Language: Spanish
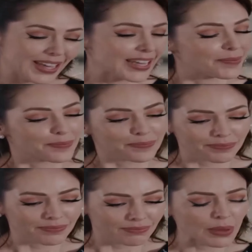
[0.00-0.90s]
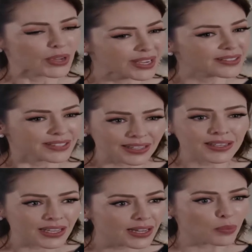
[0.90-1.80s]
Y me voy a ir
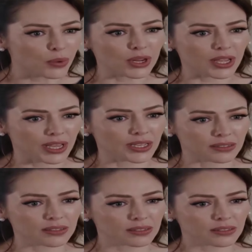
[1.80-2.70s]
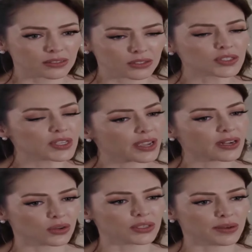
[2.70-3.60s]
tranquila porque yo sé que
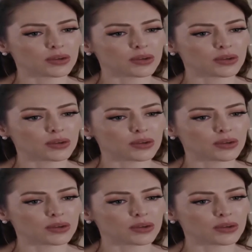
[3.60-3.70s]
el conde